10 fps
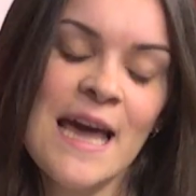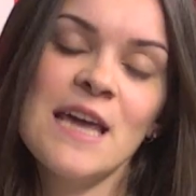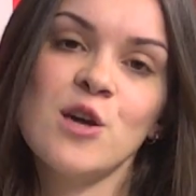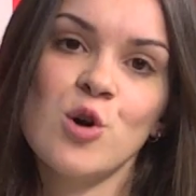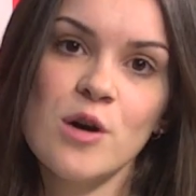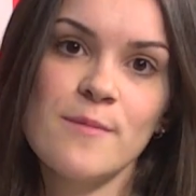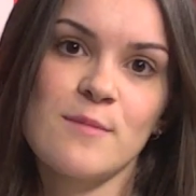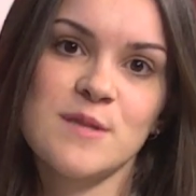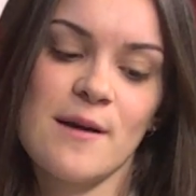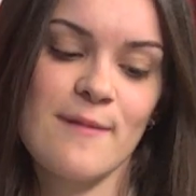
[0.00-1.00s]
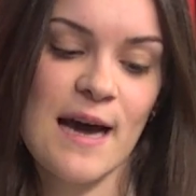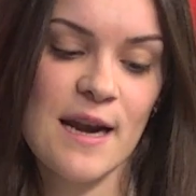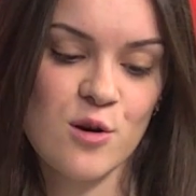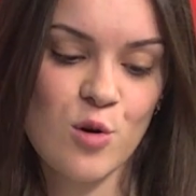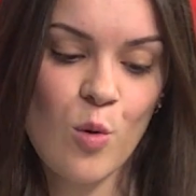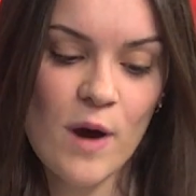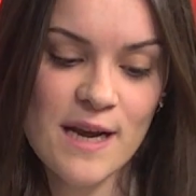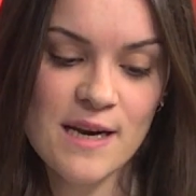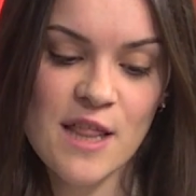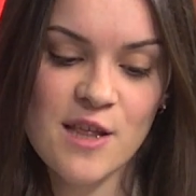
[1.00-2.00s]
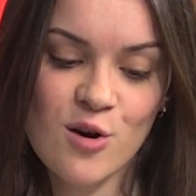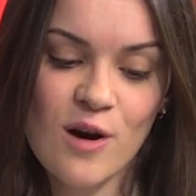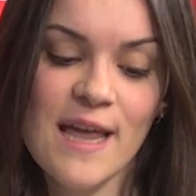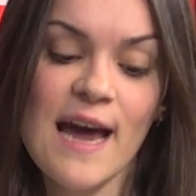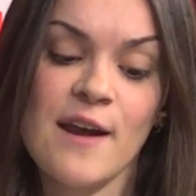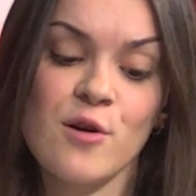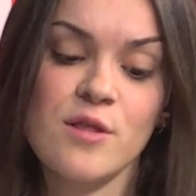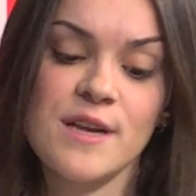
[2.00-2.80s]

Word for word: y hoy vamos a hablar con Juan Ignacio Gallano,